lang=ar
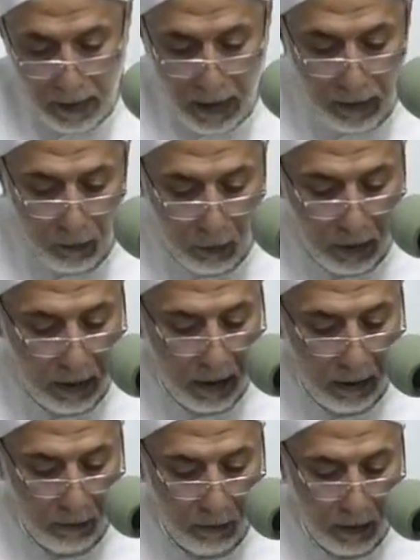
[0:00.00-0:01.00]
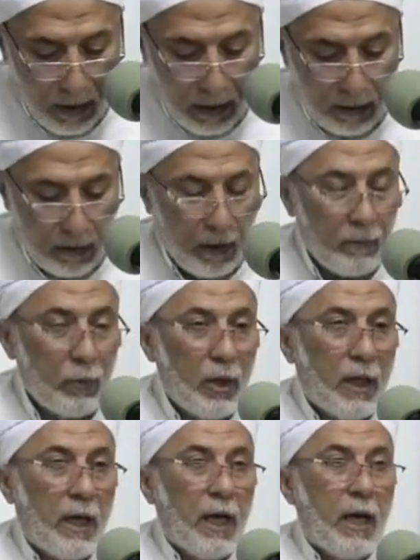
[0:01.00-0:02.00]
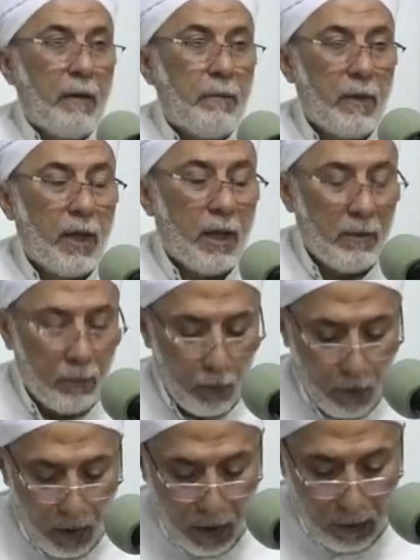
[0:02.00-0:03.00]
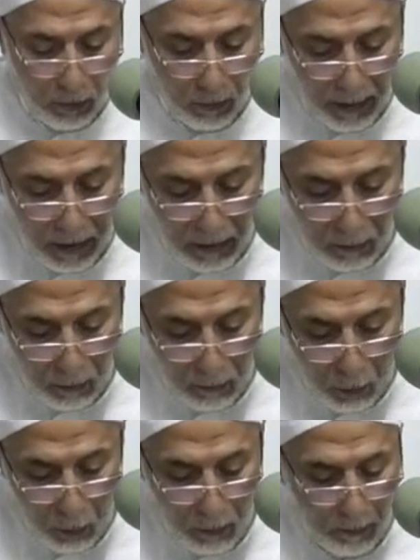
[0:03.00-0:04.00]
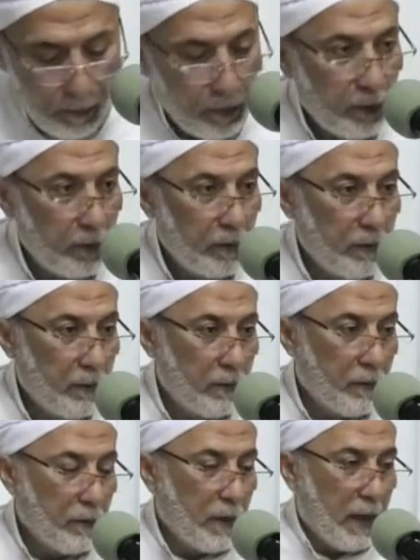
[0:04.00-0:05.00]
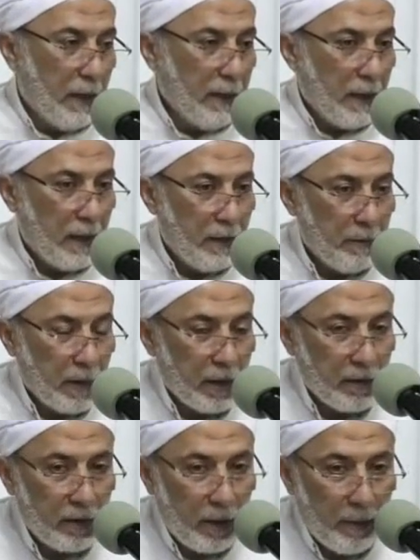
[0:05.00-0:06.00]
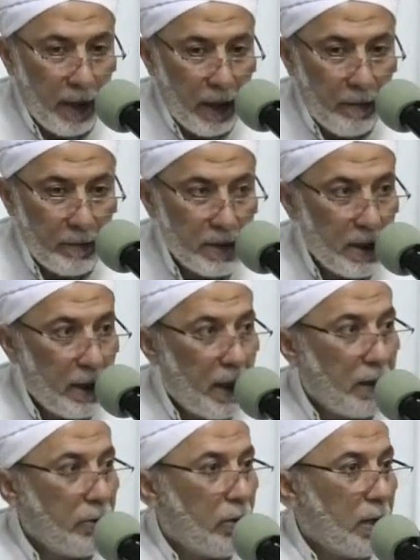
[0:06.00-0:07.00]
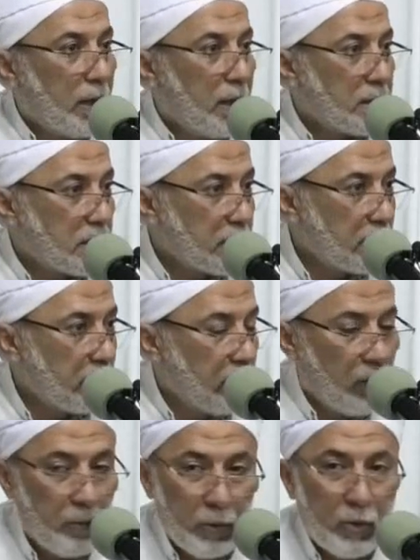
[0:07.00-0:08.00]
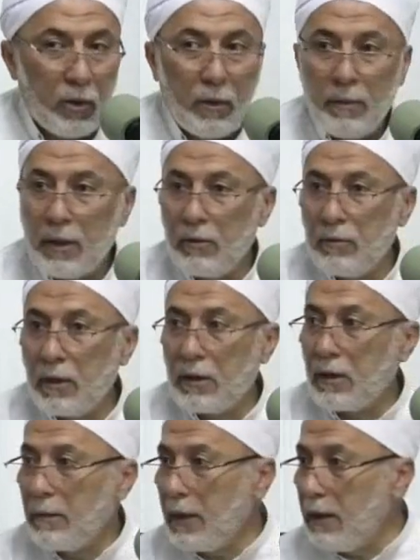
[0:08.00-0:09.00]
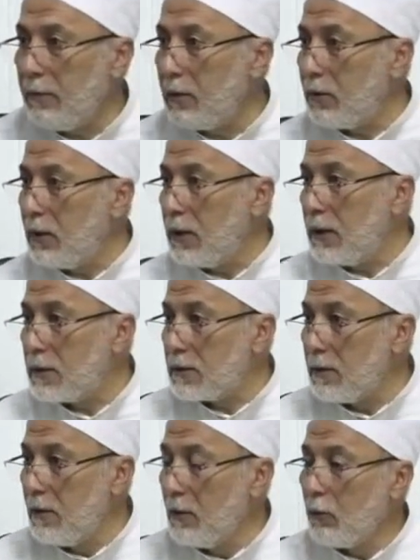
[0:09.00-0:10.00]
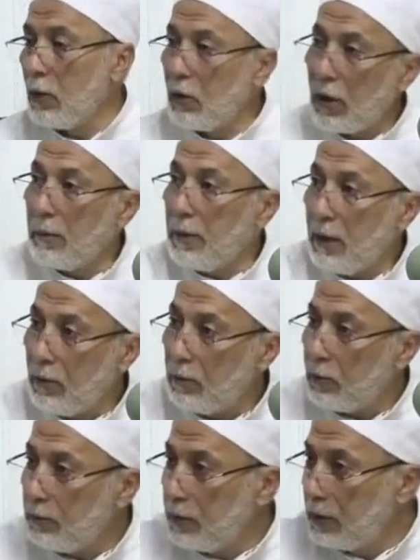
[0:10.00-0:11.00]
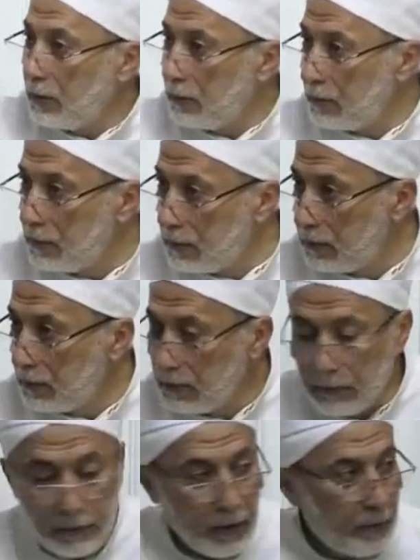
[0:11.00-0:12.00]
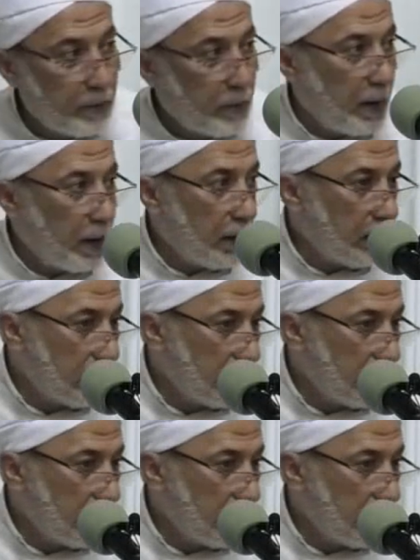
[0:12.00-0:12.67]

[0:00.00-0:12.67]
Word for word: النوع الأول خطاب العام المراد به العموم أحيانا يبقى الخطاب عام زي يا أيها الناس اعبدوا ربكم ده خطاب عام لكل الناس ويراد به العموم فهمت بقى